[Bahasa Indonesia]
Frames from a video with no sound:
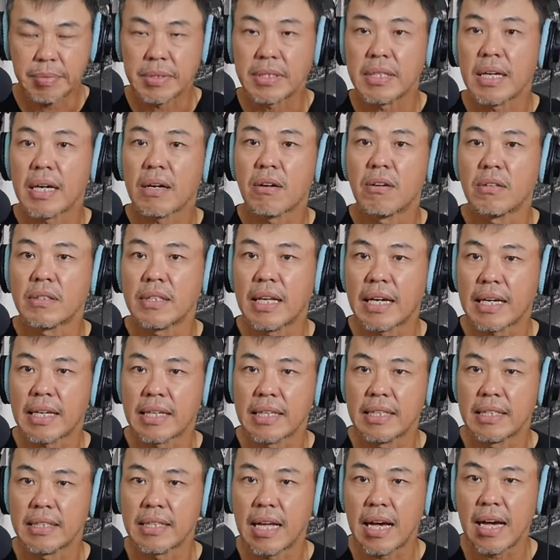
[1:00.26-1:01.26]
bisa kontak
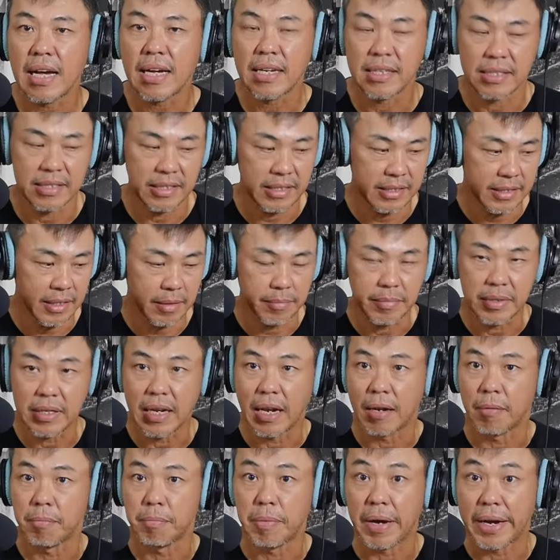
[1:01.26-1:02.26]
kita di
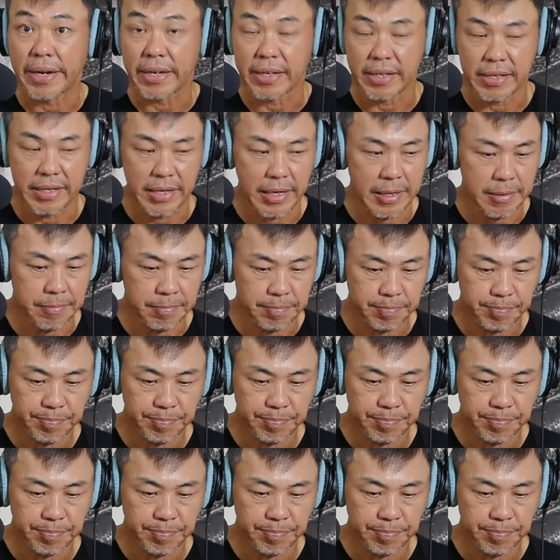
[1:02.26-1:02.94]
terminal bike ya.